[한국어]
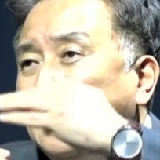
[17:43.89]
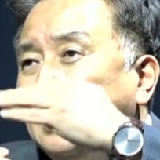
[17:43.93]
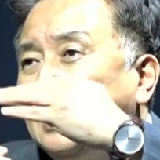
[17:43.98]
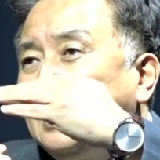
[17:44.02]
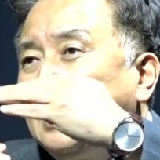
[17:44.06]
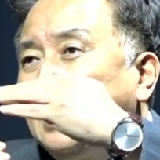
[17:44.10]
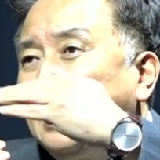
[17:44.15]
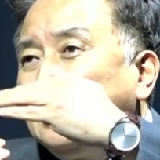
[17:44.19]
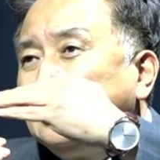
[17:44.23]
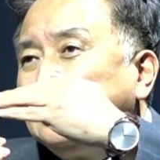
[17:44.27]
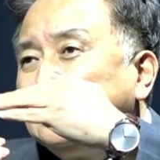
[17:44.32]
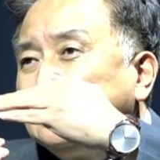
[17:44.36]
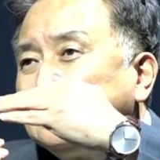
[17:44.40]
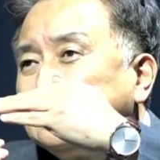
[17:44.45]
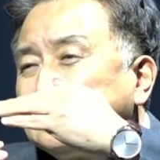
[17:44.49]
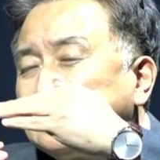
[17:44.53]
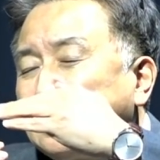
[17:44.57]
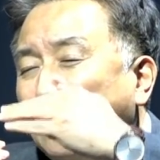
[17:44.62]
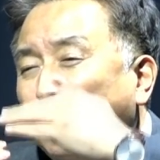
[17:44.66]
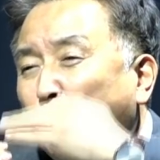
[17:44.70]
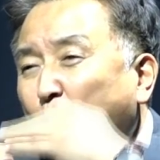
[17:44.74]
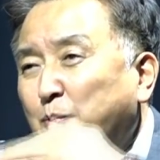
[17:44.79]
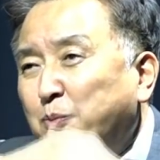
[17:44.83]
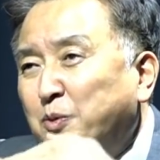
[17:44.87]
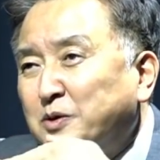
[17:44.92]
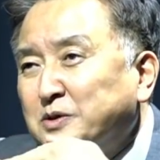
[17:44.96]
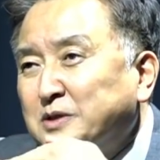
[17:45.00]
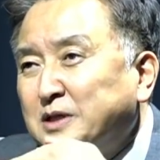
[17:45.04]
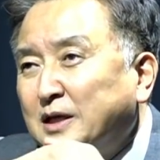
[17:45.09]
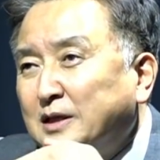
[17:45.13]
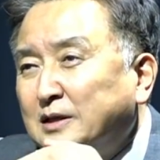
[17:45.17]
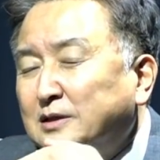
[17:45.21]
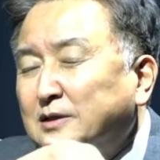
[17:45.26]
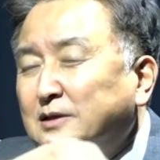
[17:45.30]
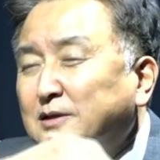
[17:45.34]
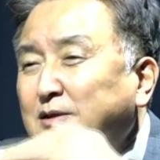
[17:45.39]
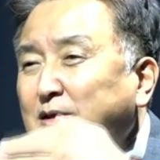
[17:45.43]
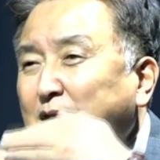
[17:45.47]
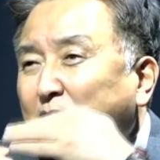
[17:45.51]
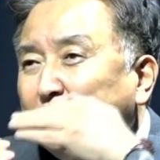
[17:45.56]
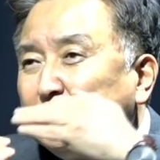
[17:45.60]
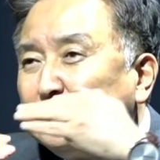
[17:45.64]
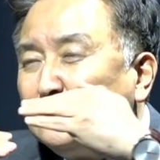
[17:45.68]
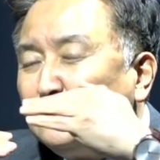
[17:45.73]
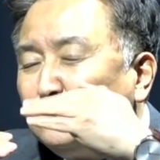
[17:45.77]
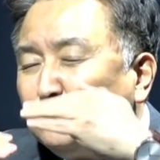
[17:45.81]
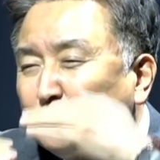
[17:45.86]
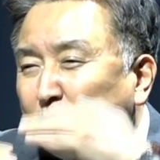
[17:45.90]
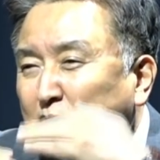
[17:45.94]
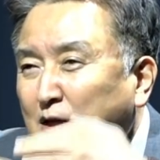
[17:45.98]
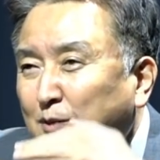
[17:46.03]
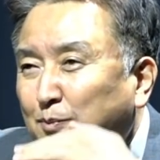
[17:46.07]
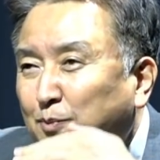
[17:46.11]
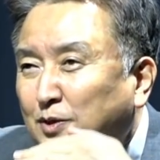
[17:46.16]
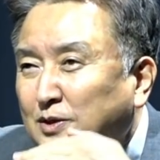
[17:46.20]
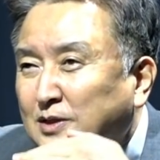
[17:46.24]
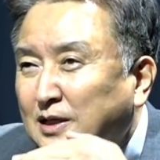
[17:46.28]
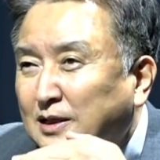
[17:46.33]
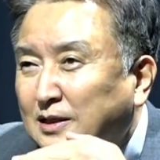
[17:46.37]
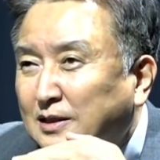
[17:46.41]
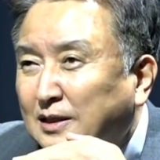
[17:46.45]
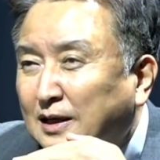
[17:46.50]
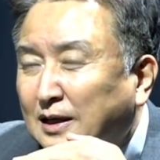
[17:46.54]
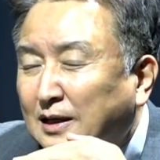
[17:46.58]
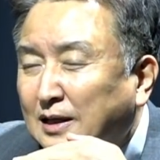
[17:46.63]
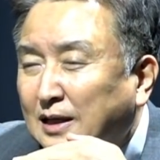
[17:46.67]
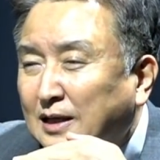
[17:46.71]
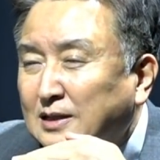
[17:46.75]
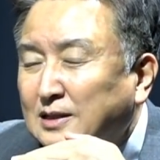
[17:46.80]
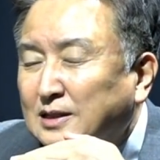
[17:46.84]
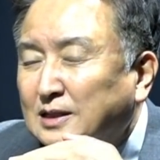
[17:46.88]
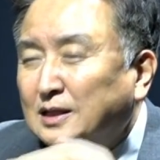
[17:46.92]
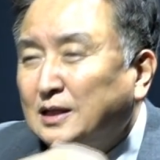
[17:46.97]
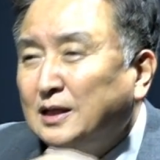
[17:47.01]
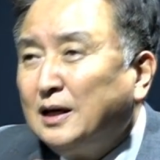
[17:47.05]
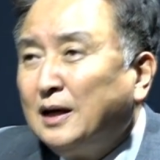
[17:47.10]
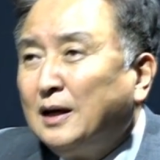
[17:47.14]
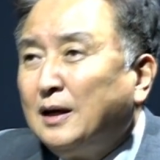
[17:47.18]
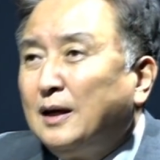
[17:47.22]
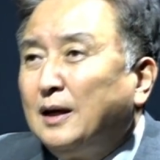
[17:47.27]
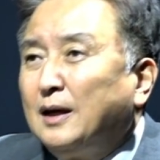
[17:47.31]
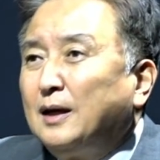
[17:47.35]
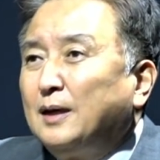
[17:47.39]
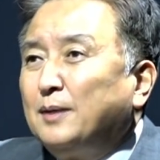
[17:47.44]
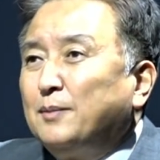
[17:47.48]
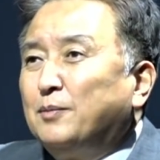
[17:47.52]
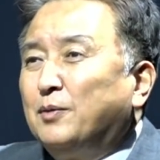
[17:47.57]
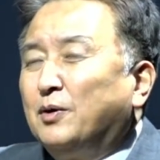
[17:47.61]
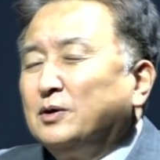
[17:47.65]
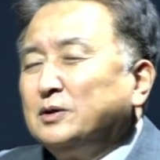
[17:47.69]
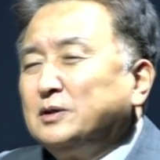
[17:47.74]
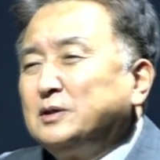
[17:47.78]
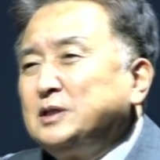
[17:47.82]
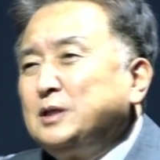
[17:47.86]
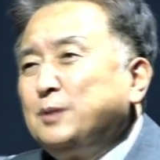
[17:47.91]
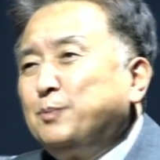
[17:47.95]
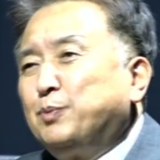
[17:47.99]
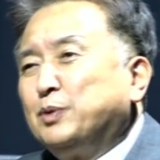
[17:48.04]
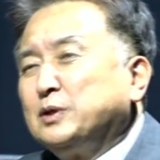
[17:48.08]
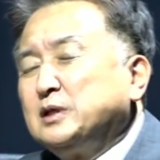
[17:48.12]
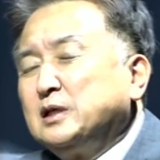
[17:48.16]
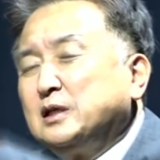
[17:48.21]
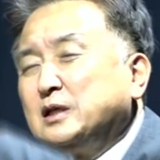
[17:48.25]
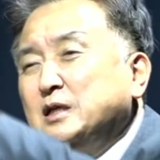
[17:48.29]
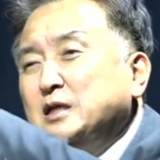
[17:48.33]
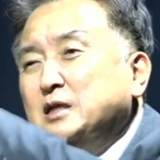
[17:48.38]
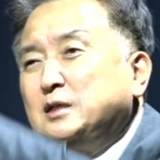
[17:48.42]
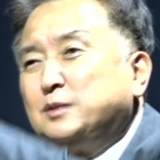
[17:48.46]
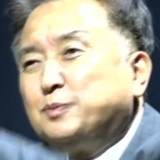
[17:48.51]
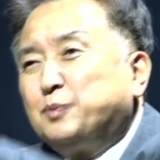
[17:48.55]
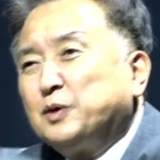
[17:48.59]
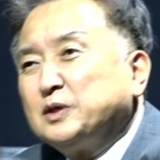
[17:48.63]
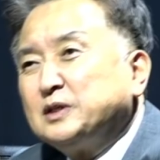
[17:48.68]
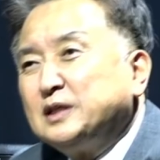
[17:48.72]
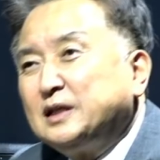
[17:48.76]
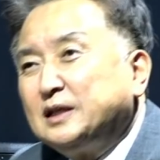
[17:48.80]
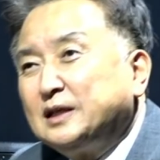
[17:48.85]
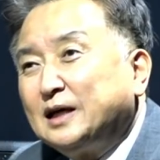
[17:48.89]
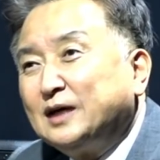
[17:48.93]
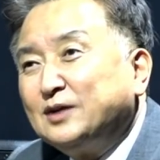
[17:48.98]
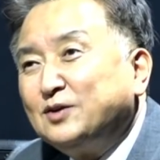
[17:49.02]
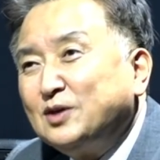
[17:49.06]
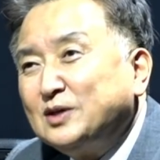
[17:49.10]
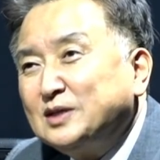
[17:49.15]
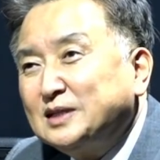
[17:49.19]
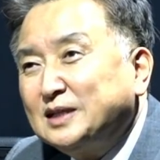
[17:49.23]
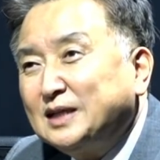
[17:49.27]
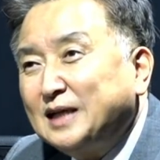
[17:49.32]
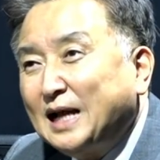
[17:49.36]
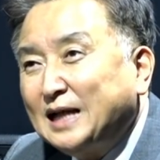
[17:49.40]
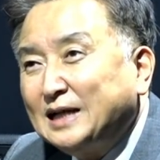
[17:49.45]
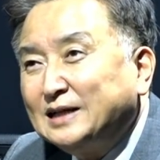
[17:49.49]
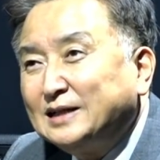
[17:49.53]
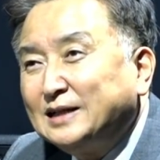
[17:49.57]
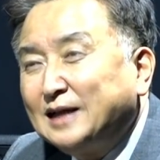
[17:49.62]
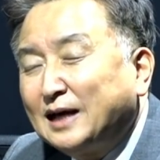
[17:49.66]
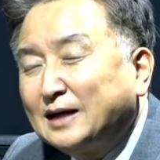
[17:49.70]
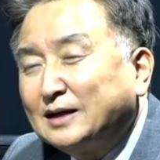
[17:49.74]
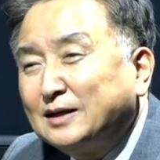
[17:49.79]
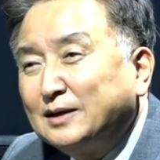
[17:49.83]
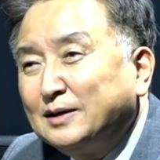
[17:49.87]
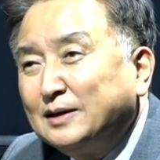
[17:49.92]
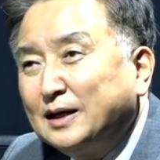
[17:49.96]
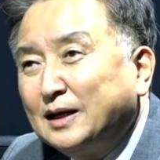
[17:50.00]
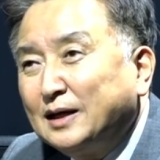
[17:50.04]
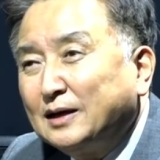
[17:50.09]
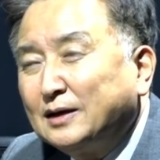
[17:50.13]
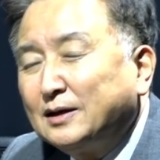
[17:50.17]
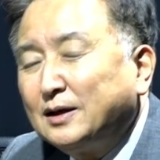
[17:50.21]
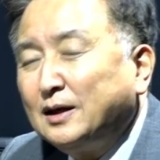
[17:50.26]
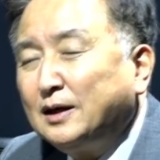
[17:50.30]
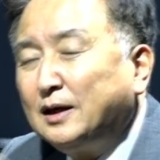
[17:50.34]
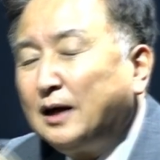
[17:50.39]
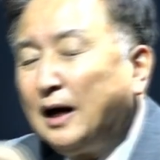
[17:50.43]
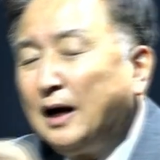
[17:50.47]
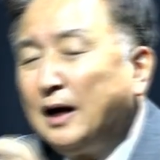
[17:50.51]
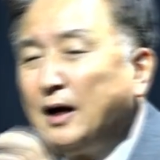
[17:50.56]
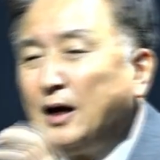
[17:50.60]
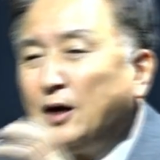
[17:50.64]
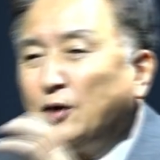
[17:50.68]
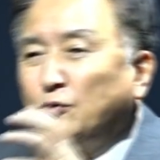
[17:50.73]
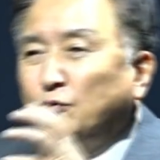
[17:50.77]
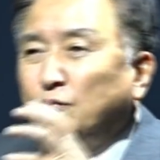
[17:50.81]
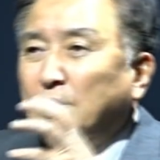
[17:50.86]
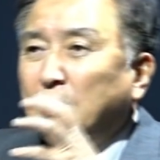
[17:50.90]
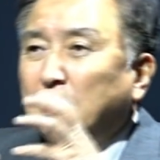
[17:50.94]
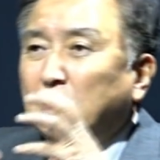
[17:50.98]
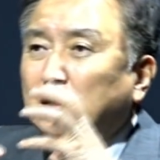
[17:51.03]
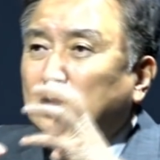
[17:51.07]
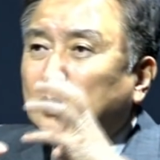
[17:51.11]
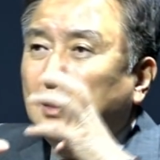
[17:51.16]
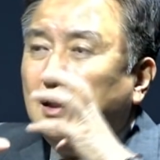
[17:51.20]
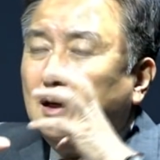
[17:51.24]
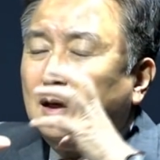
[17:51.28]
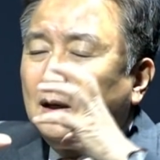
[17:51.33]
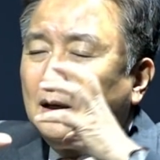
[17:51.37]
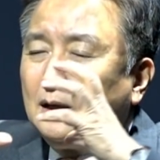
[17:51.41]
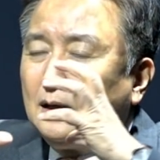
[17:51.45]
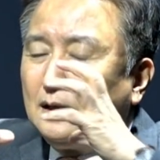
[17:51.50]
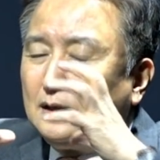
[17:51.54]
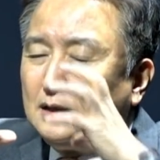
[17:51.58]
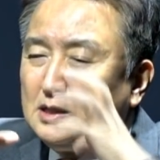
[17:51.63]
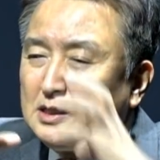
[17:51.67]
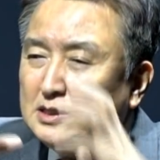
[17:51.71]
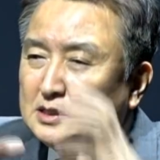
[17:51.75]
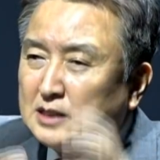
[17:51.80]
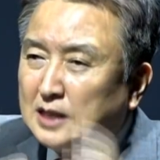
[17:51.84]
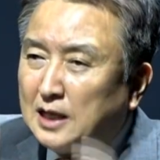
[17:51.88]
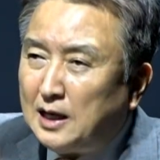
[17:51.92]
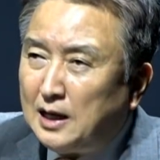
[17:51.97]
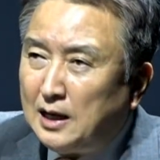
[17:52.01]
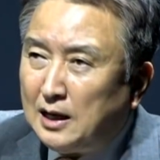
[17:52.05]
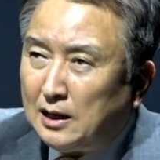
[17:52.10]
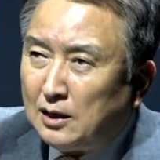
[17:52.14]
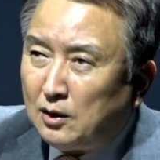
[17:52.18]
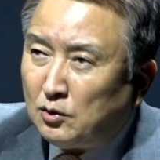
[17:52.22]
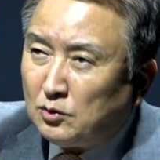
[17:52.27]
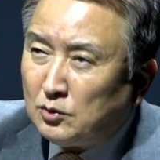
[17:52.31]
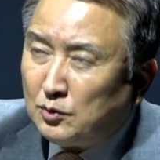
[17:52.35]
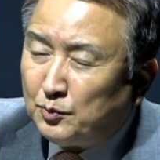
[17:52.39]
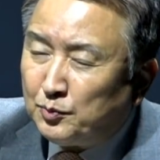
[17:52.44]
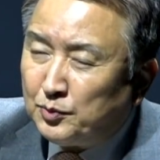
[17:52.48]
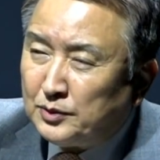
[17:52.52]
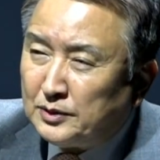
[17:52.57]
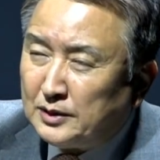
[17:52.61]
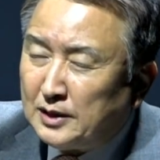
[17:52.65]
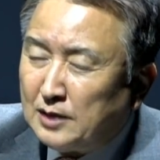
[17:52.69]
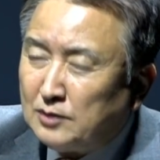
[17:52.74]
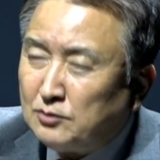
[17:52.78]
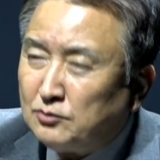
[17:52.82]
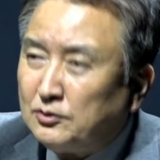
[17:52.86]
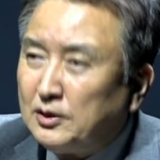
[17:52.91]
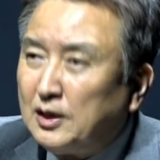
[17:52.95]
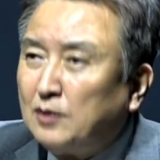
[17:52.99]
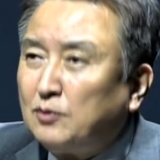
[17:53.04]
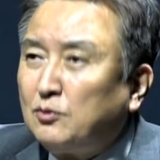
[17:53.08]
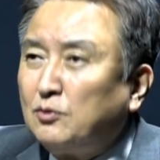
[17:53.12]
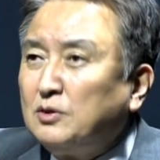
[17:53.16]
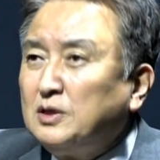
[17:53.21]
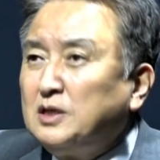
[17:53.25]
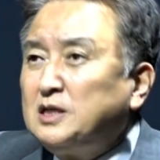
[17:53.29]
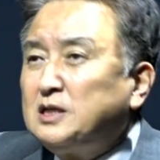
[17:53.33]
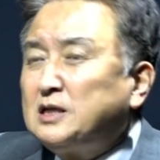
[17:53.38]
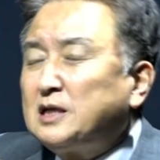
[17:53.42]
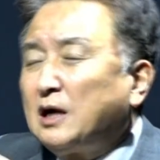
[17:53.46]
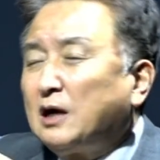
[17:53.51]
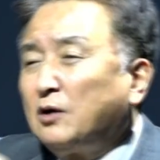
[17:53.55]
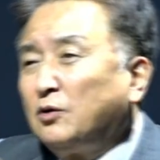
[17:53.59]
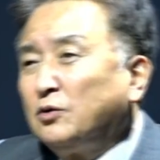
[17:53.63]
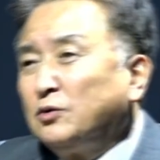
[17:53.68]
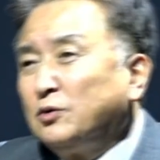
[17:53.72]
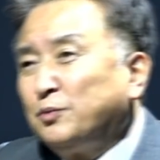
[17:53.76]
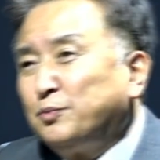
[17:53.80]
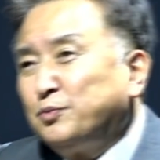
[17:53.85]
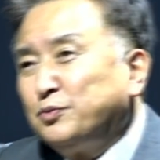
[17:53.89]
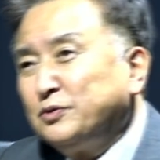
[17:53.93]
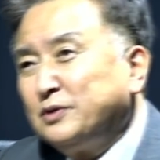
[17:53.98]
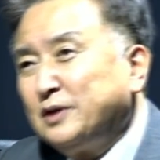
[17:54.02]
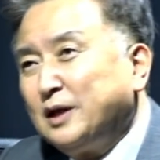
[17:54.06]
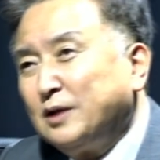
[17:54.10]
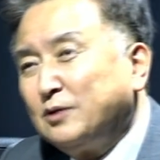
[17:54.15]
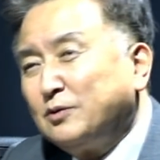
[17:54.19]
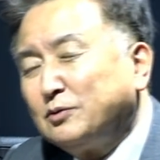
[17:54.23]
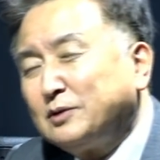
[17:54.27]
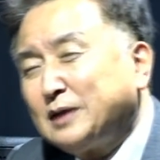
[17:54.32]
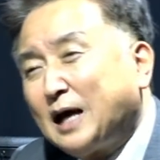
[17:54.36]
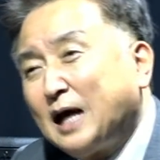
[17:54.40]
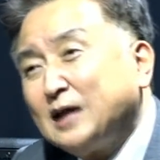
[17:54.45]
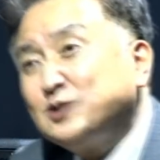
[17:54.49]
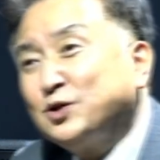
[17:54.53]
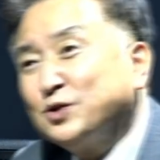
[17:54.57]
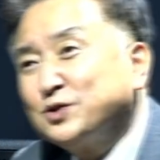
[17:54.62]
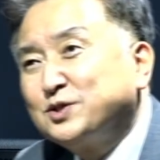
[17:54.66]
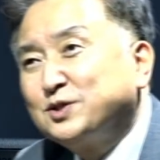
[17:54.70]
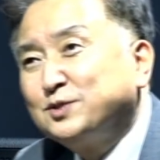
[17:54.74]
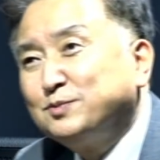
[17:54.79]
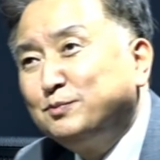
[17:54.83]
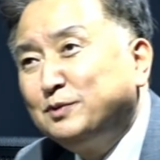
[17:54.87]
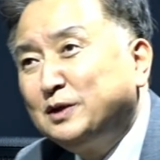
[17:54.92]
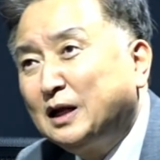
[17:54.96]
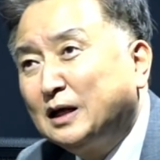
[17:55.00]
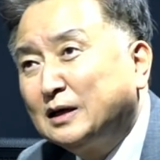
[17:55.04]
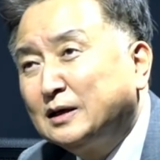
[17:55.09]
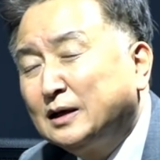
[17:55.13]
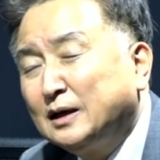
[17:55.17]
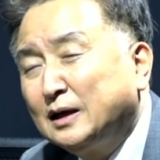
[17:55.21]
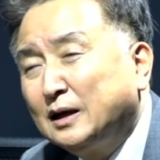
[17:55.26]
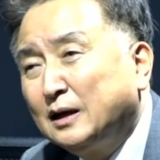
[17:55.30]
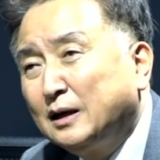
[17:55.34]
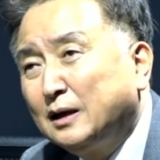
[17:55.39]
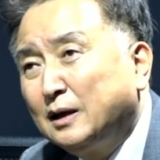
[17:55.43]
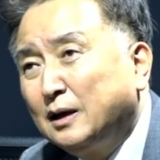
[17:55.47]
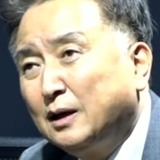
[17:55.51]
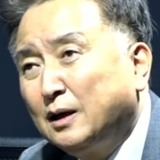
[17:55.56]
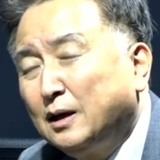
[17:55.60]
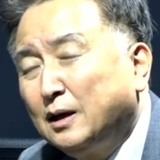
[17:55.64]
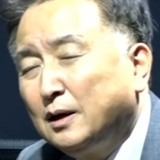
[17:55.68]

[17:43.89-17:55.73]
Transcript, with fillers: 한 4, 5% 내지 6, 7%가 되지 음. 뭐10% 20%가 되지는 않는다 그런 얘기. 네. 그러니까 우리는 1차 컷오프 때도 그랬고 2차 컷오프 때도 다 졌습니다. 그게. 네.